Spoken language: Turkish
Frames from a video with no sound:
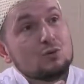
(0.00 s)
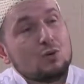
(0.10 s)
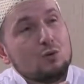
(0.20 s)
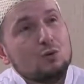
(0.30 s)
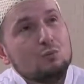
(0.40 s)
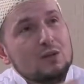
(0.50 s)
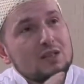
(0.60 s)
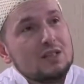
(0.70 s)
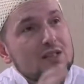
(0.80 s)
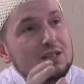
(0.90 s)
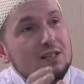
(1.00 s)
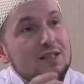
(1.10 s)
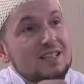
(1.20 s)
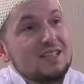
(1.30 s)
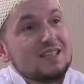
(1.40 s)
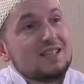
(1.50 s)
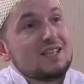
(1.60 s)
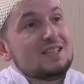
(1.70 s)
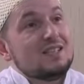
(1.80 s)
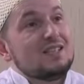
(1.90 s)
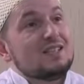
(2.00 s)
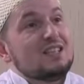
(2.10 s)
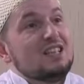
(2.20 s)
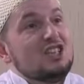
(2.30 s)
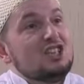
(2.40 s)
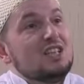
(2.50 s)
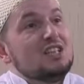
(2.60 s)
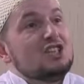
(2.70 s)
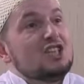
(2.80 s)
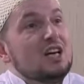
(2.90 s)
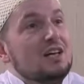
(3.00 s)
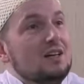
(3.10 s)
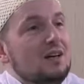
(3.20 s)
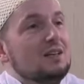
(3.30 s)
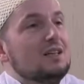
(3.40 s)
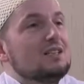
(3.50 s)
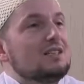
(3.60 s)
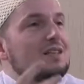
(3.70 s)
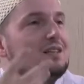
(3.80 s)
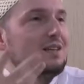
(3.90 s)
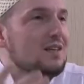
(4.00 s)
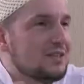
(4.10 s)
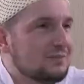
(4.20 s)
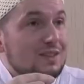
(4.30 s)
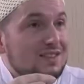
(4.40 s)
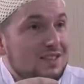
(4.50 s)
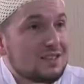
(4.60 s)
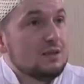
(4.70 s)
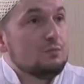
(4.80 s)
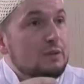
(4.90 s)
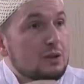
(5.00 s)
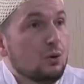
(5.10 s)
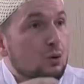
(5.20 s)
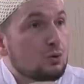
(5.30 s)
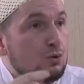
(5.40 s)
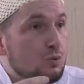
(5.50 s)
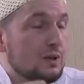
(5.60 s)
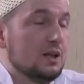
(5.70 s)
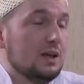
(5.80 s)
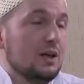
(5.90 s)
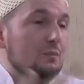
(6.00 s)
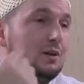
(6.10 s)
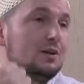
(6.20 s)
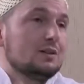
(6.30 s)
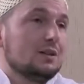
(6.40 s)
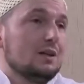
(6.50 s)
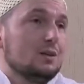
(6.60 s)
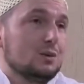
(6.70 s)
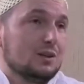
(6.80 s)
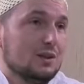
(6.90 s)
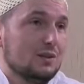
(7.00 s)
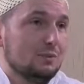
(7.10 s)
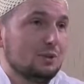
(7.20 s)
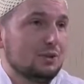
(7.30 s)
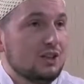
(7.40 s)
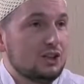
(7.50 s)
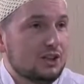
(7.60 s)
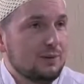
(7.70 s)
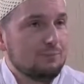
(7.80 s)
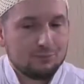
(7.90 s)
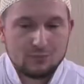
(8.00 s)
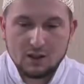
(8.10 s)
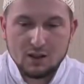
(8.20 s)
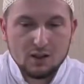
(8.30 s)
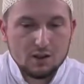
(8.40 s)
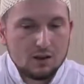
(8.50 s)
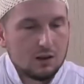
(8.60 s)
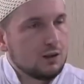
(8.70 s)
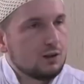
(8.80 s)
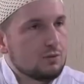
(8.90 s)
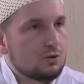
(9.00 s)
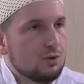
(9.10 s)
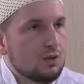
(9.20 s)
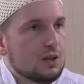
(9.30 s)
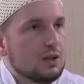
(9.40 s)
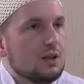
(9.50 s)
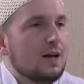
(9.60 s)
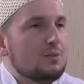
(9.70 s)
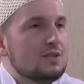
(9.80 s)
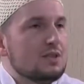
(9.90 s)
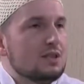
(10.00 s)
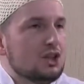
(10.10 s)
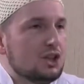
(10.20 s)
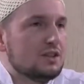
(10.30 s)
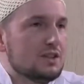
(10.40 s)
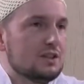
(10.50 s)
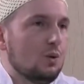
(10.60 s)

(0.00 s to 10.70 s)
O müminler ki sessiz içten içe Allah'ı zikrederler. Zikrin bir ölçüsünü bile Mevla Teala Kur'an'da vermiş. İşte Allah'ımız diyor ki hepsini işitir.